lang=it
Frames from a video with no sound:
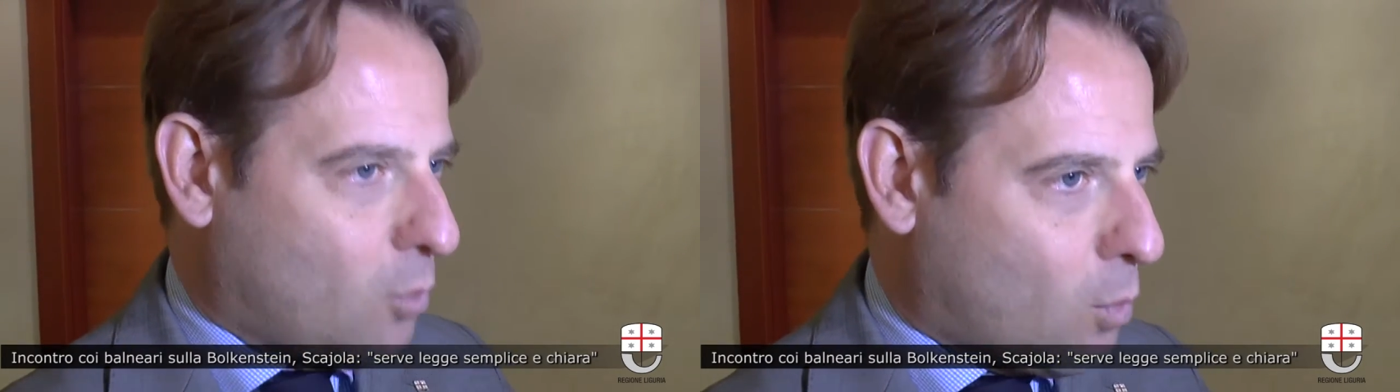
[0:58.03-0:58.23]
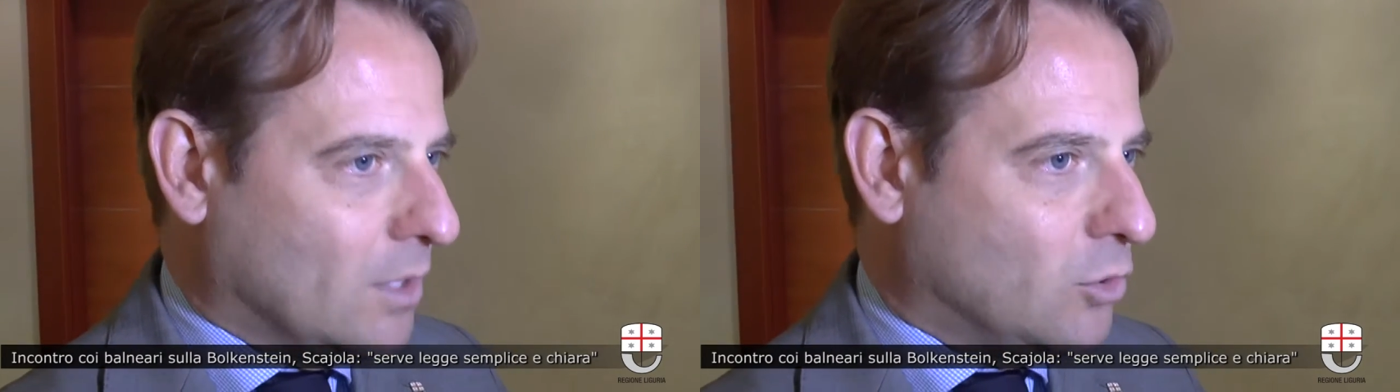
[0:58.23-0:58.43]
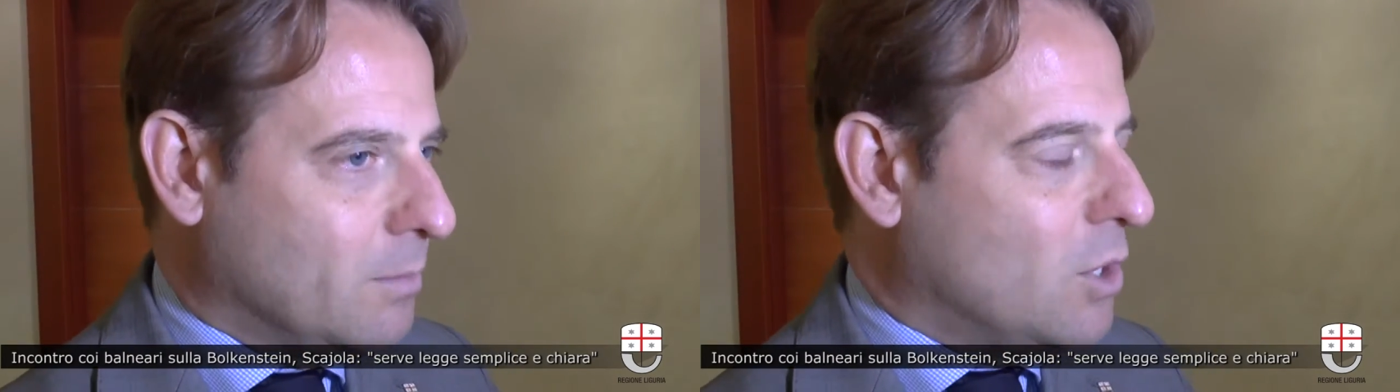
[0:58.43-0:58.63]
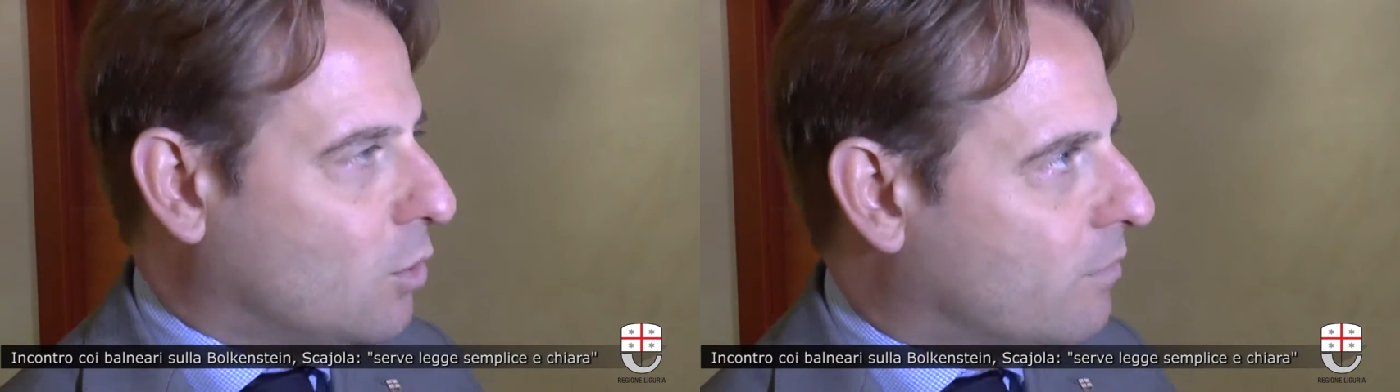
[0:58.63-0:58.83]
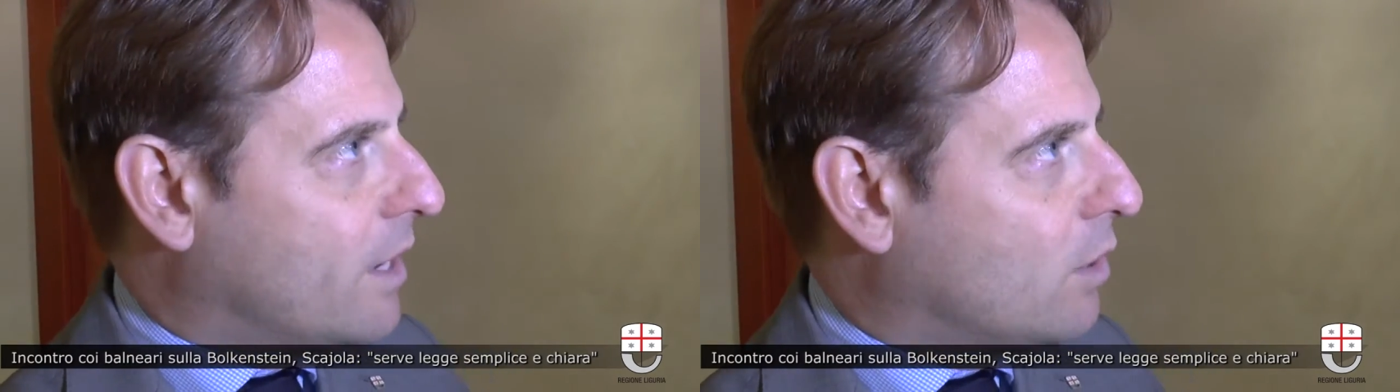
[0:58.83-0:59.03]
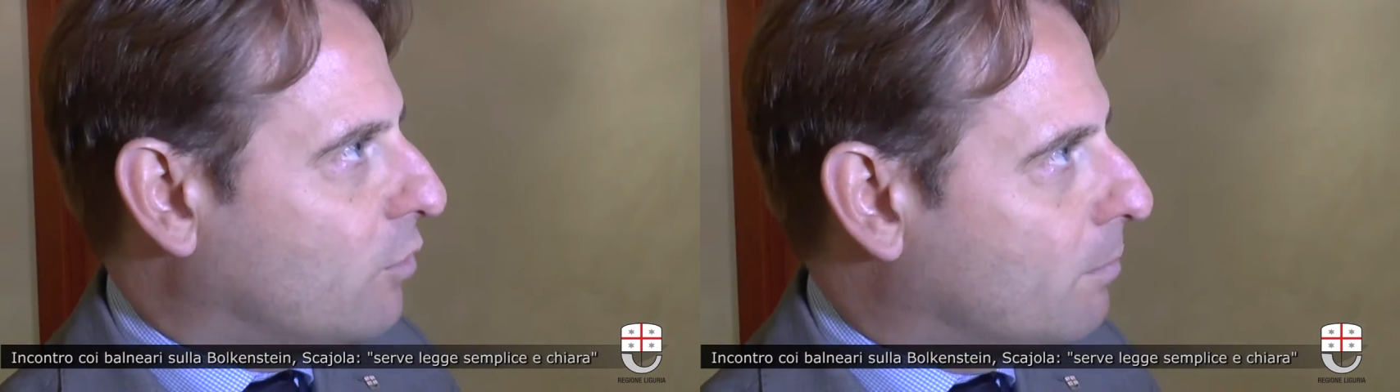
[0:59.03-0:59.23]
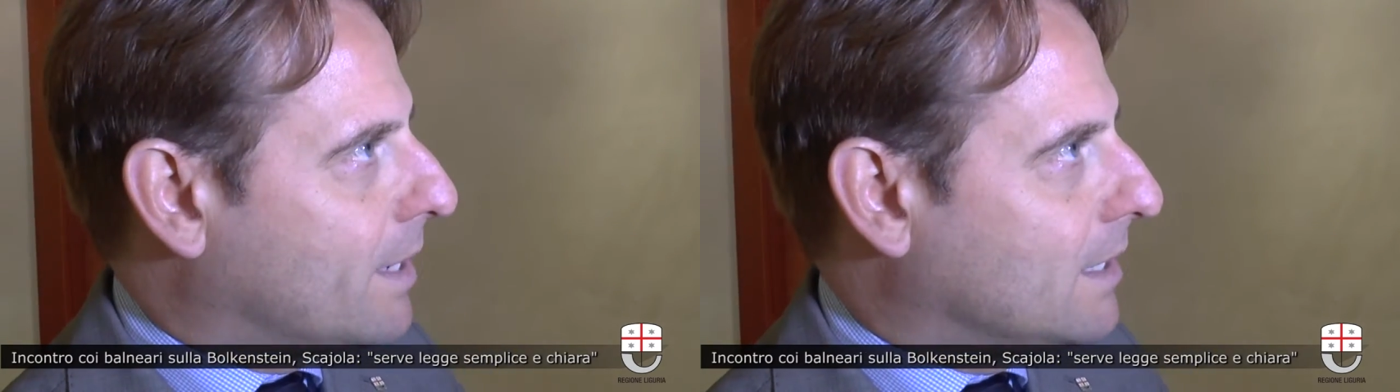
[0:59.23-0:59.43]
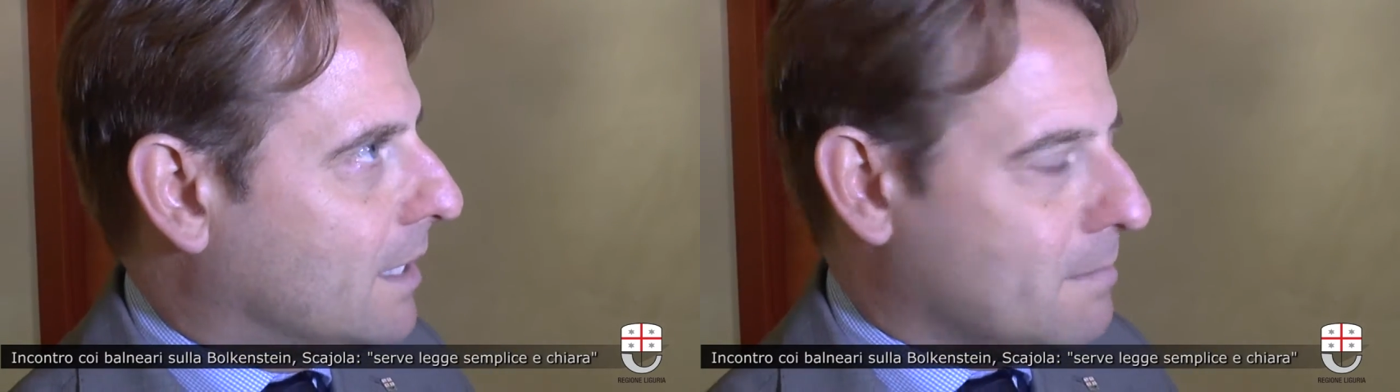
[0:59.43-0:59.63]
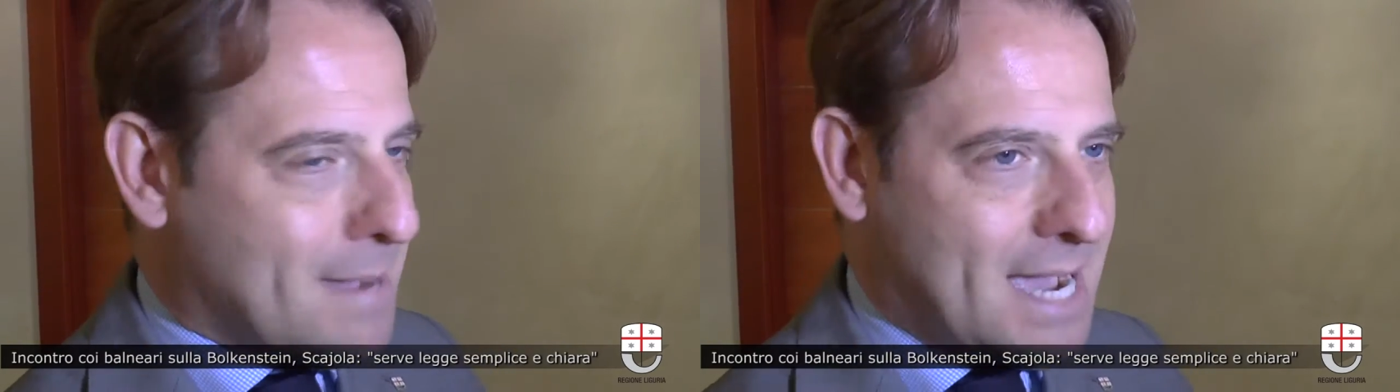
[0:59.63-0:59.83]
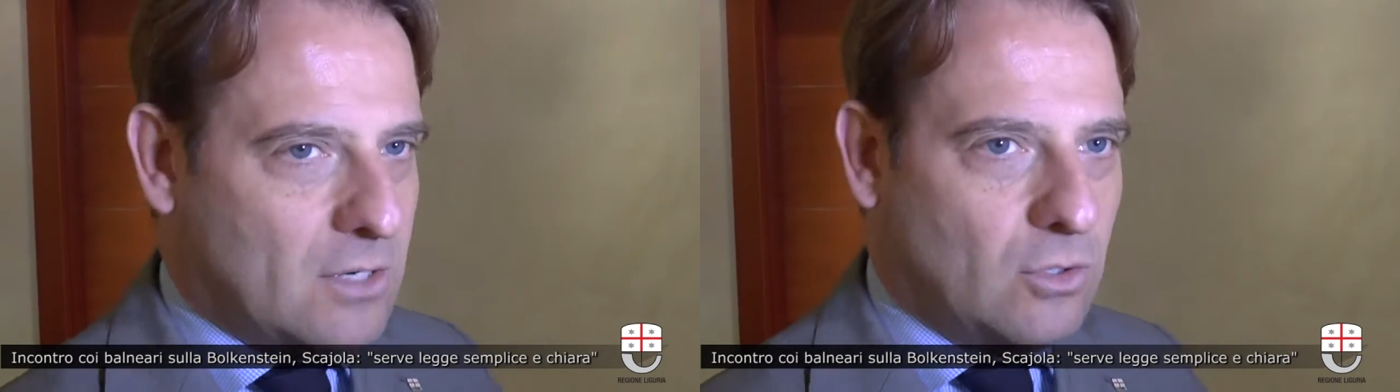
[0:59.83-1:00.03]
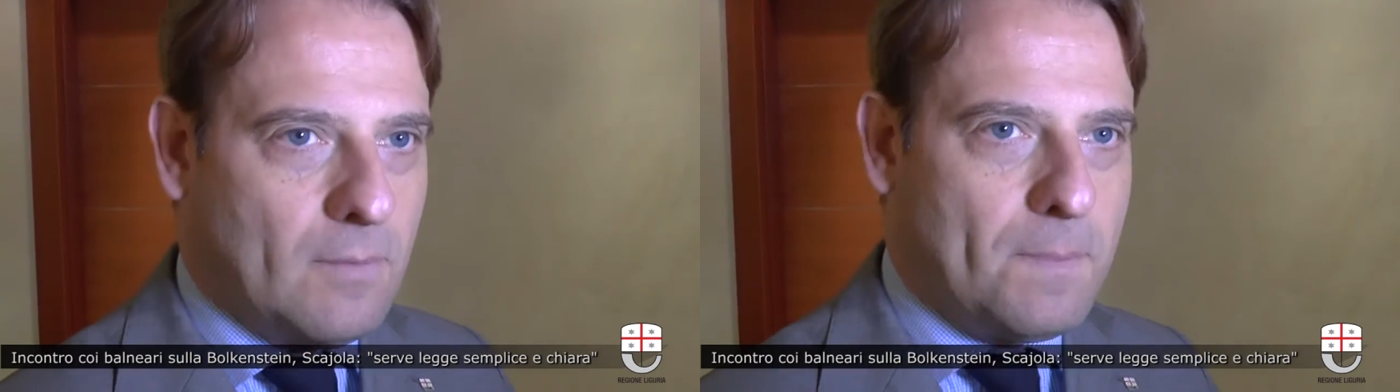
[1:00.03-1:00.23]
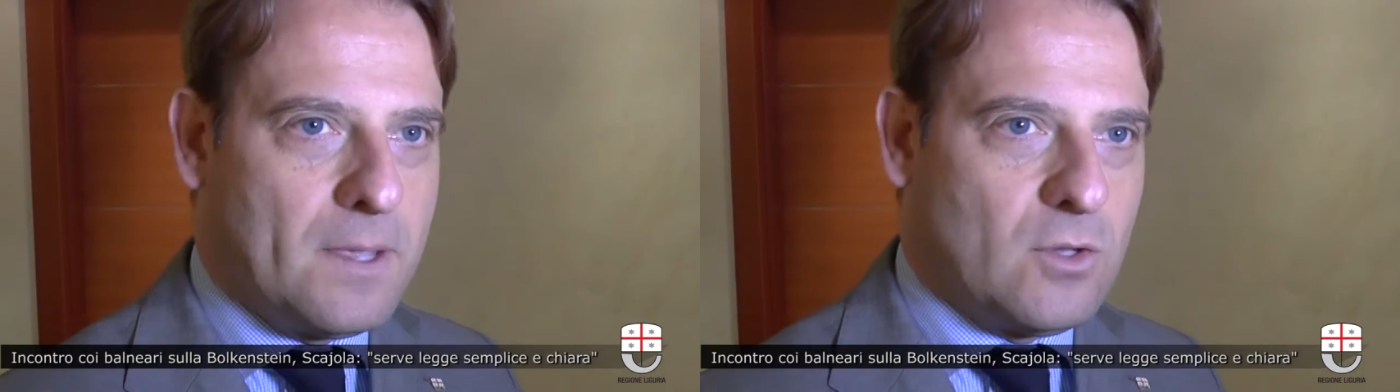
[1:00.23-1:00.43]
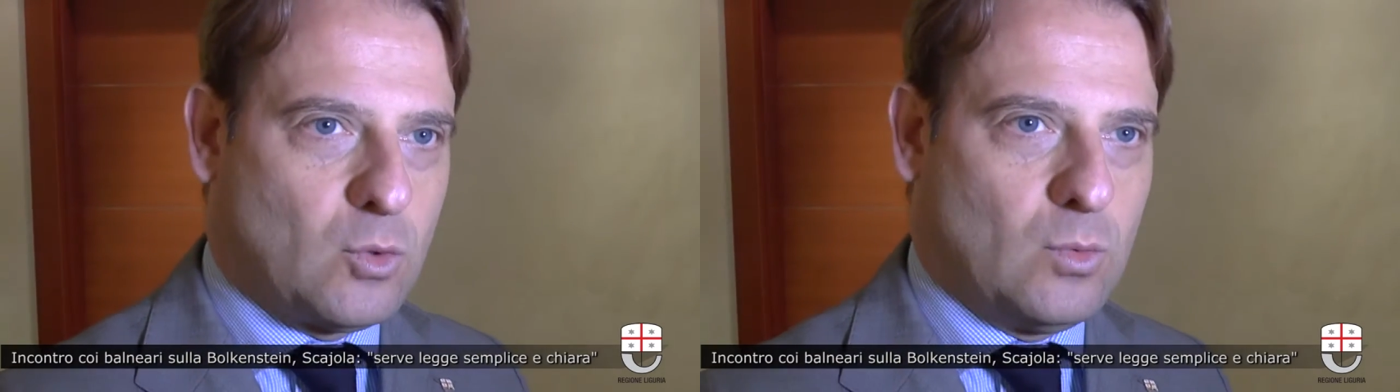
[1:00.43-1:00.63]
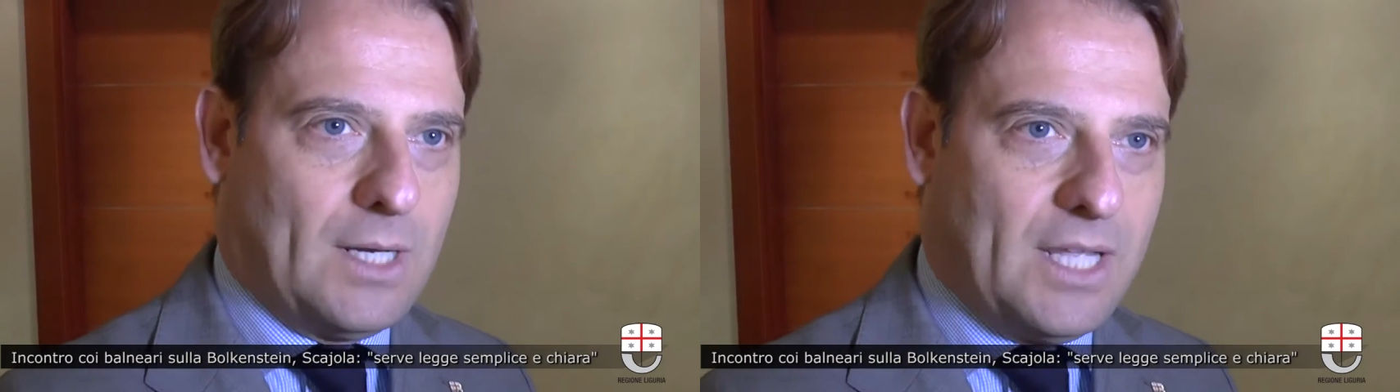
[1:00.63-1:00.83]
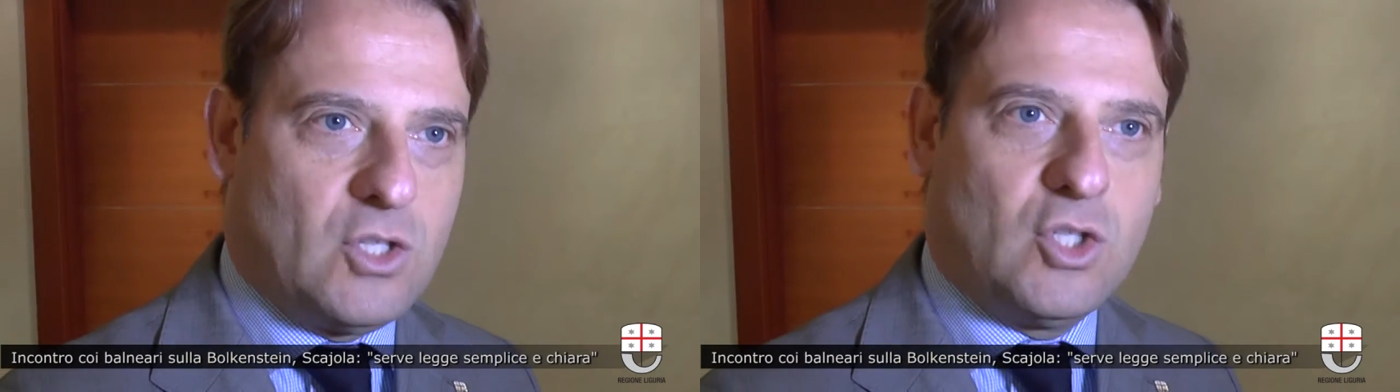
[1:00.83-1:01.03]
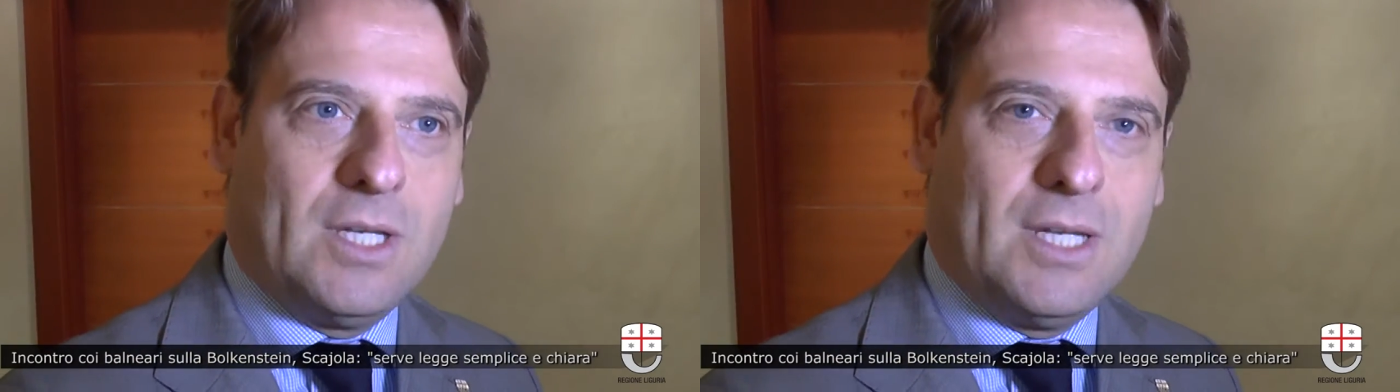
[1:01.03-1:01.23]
quantomeno il governo vuole prendere in mano su una legge